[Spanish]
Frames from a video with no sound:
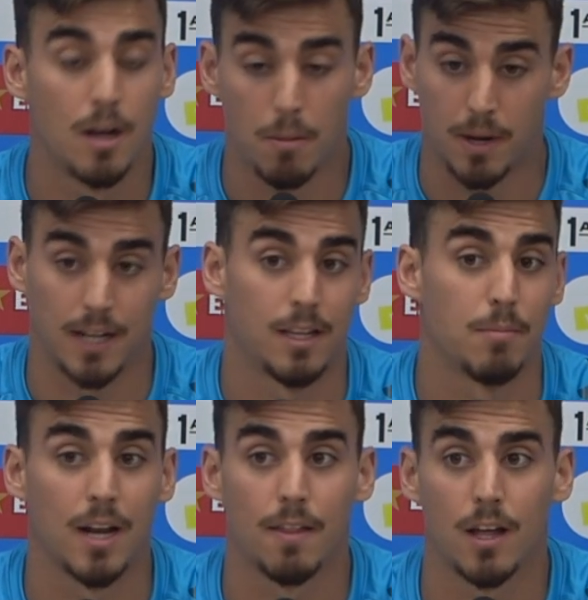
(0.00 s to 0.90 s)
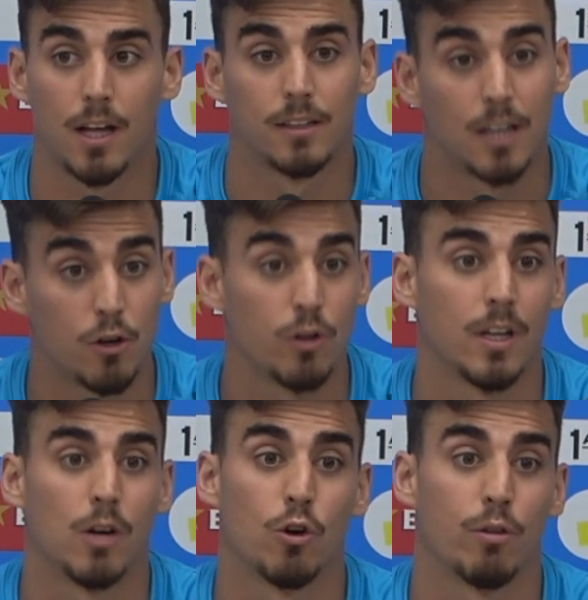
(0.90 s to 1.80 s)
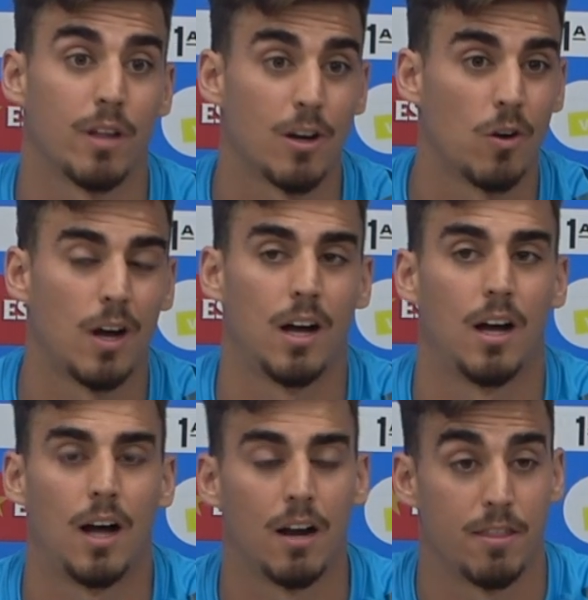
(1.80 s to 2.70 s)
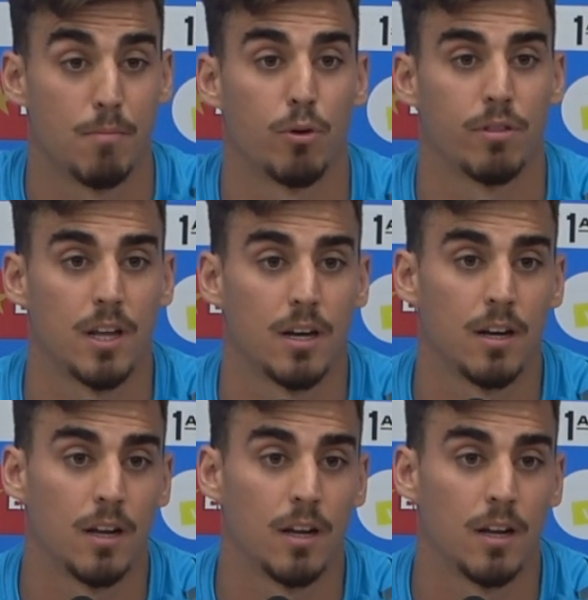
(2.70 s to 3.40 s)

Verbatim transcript: para terminar de adaptarnos y de conocernos al 100%,